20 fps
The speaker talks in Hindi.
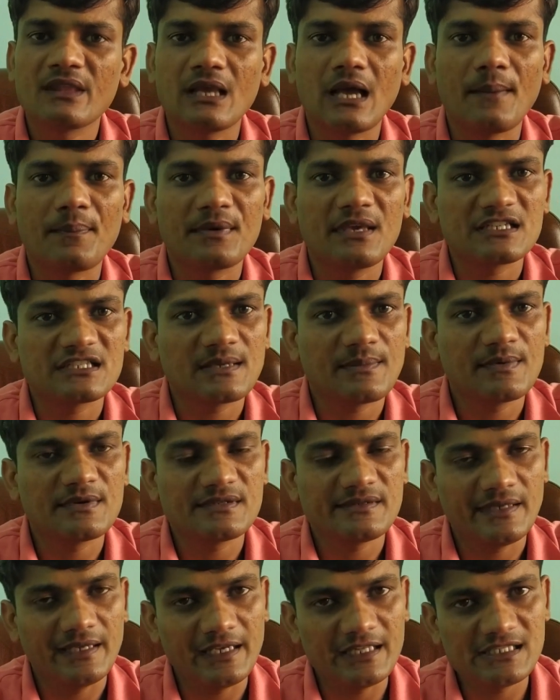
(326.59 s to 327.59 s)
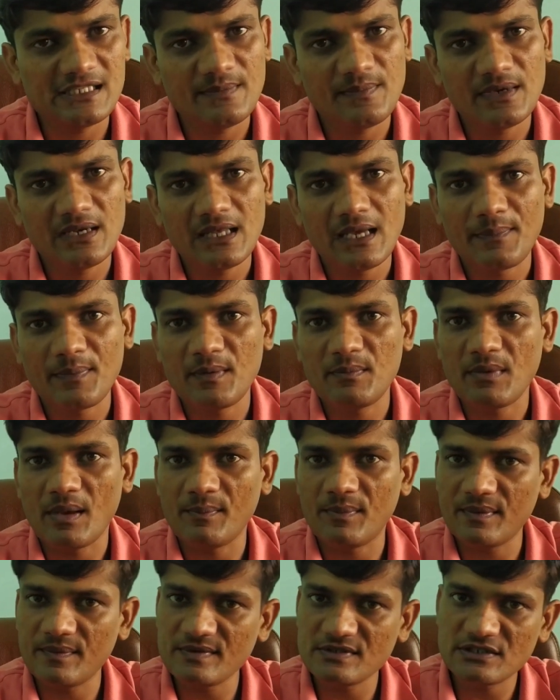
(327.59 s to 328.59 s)
आपकी एस्टेब्लिशमेंट एलिजिबल है आपने
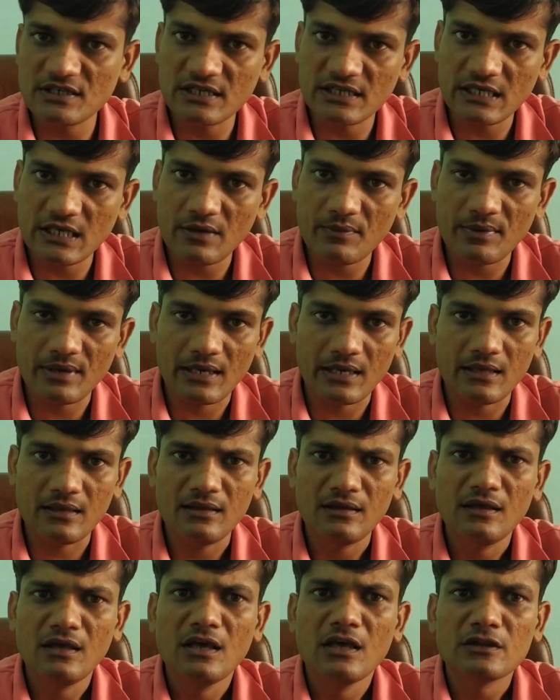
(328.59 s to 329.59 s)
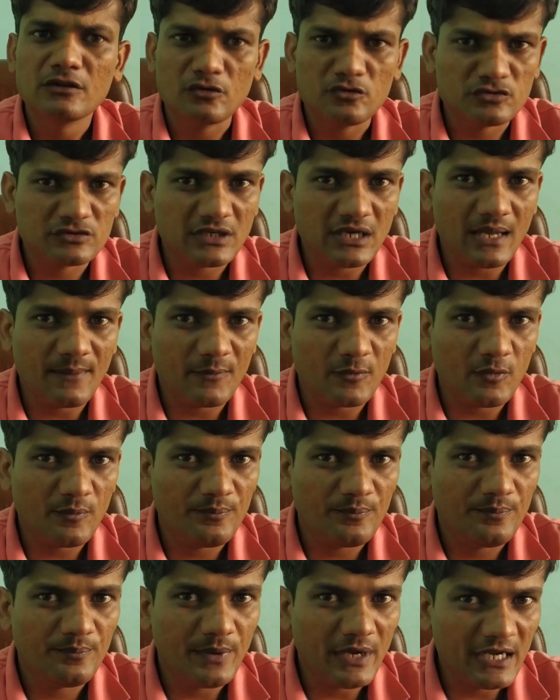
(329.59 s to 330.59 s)
मेंबर भी स्टेड किए हुए हैं तो उसका आपको
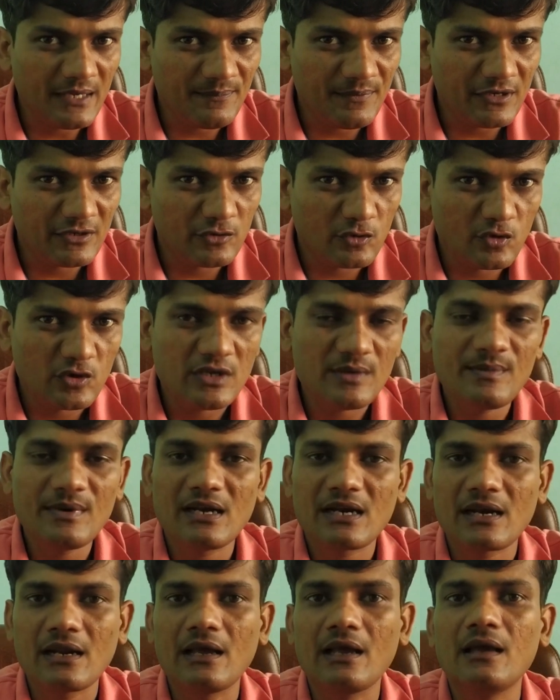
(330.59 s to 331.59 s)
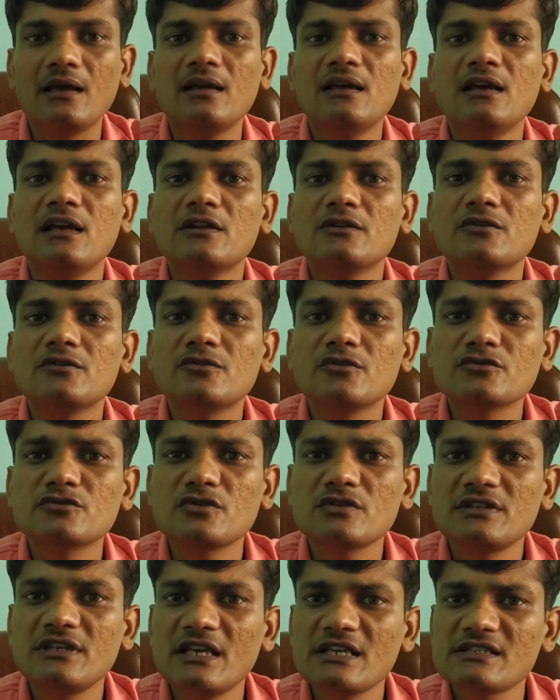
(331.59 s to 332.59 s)
बेनिफिट क्यों नहीं मिल रहा है तो
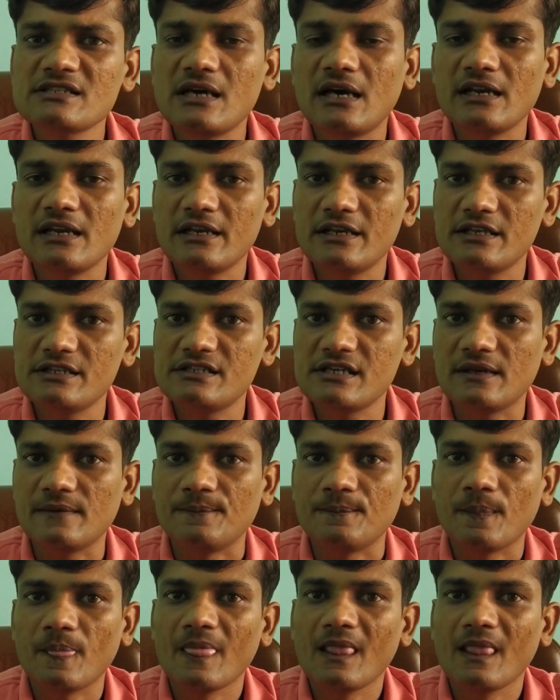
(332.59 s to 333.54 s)
दोस्तों ये सारे रीज़न